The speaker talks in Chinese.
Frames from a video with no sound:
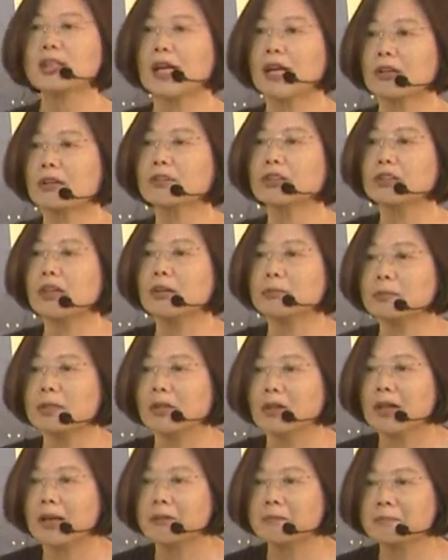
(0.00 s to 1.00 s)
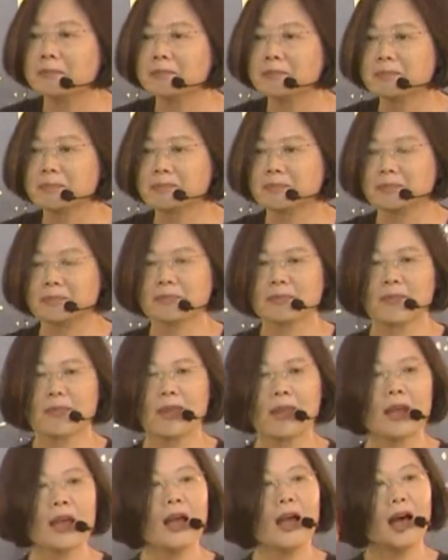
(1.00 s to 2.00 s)
才会对唔对啊？
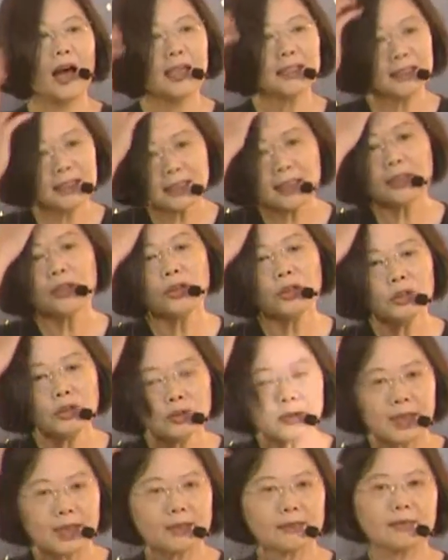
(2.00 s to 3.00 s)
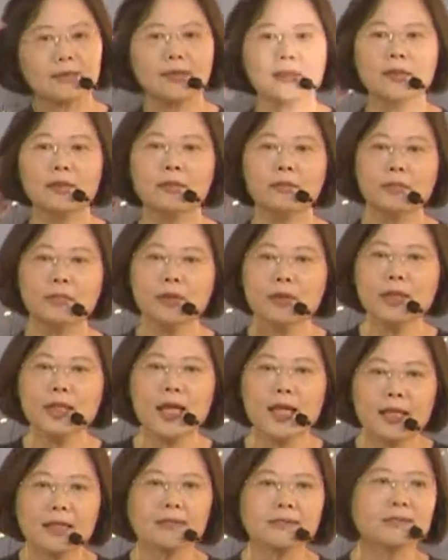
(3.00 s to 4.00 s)
啊，这个预算本
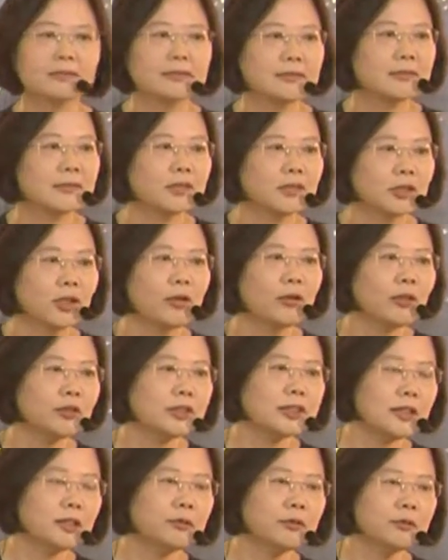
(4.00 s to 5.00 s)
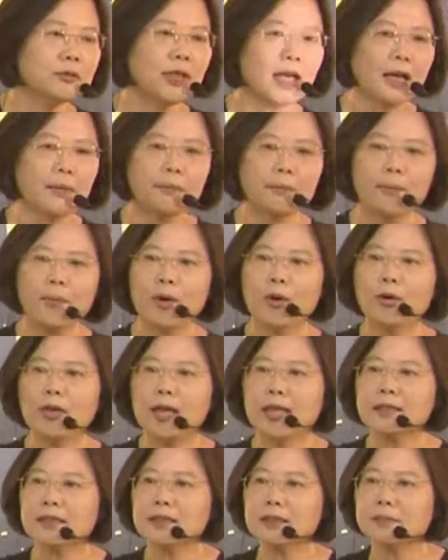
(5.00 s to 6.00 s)
来中央政府爱波
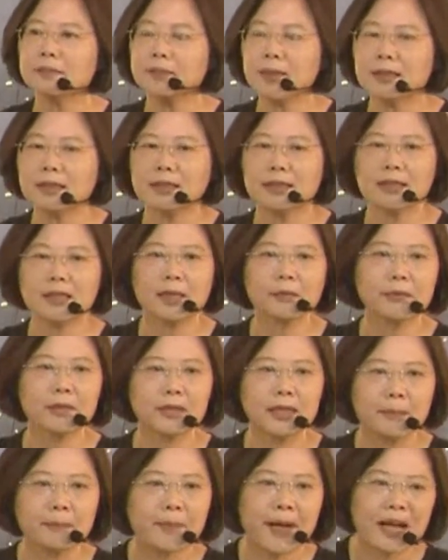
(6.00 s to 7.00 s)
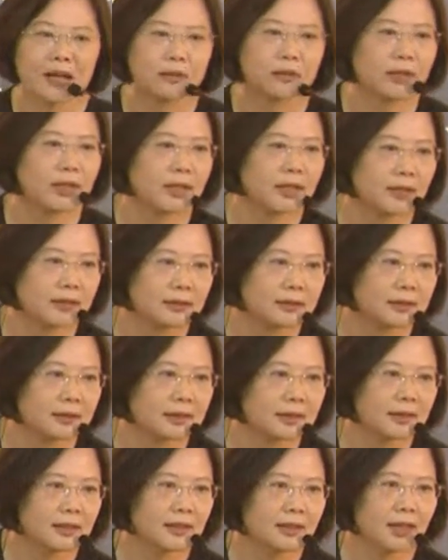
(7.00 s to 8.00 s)
兰新北市差不多六百亿。
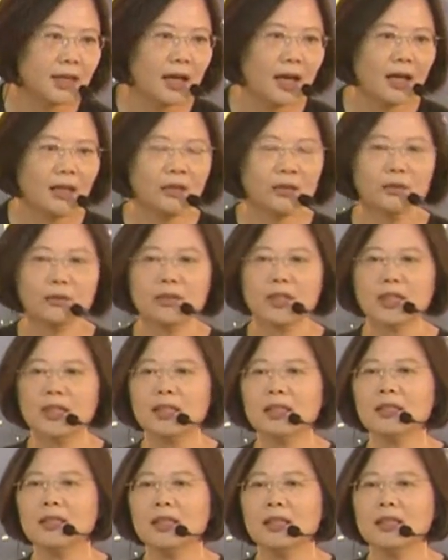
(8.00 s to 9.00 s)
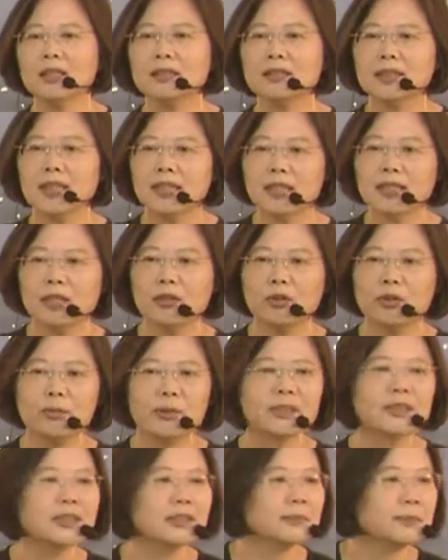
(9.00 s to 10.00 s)
你才给我
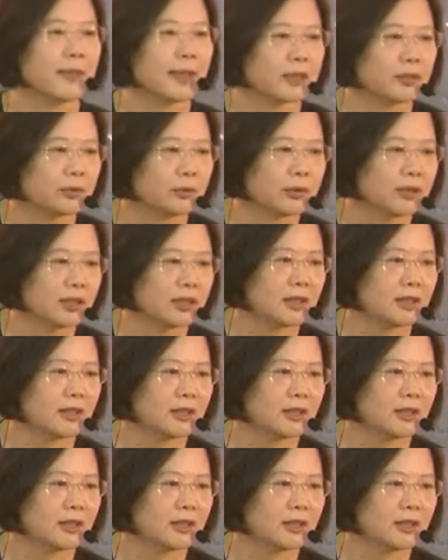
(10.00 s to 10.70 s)
们四百多亿，